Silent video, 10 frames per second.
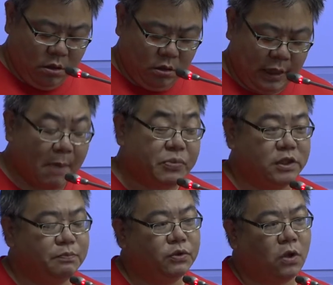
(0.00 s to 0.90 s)
他不
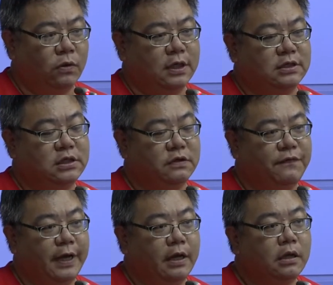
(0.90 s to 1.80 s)
是不懂得是
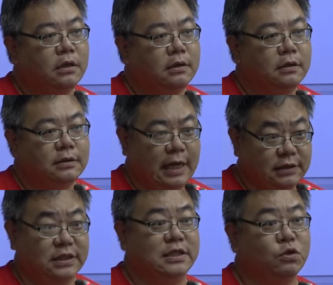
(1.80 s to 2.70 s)
非，他
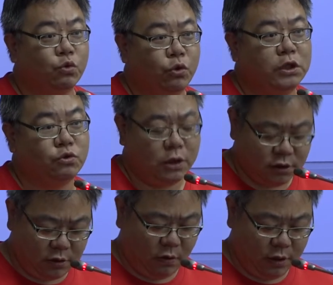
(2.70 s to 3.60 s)
只是无意遵
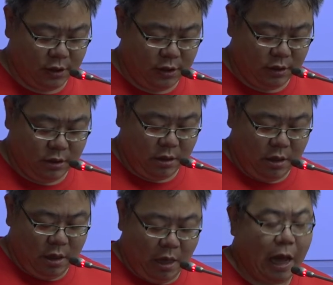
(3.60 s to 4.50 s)
守而已。
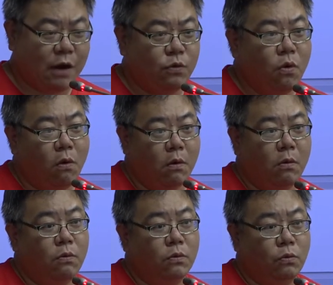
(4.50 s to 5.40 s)
啊，如果
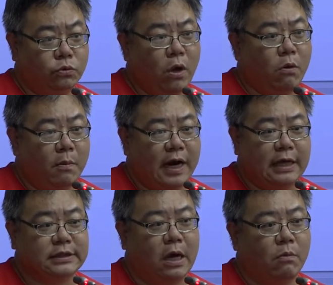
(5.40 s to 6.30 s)
对我们来
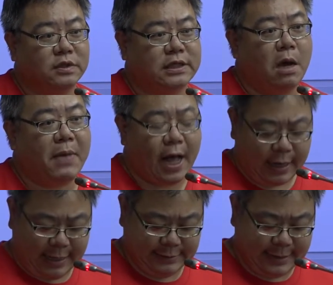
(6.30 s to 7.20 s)
讲，我们只要把他
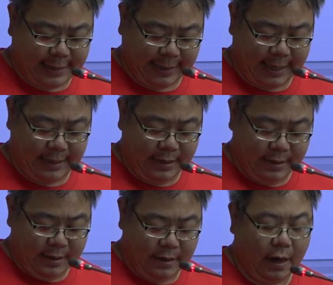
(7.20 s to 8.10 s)
赶下台，
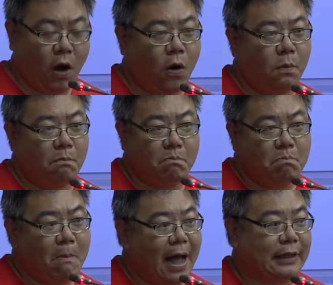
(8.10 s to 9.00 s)
然后。
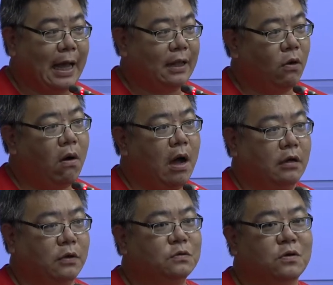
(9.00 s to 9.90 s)
骂他的话，
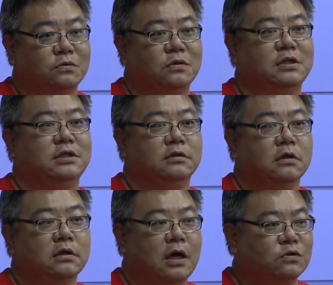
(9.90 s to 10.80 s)
有种就是
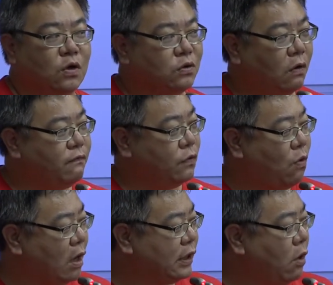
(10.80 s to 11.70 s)
到总统府
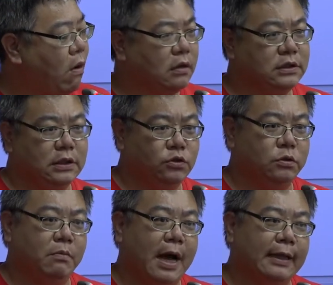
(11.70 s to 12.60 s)
光天化日的去
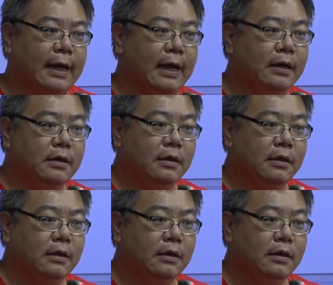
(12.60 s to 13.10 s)
骂他，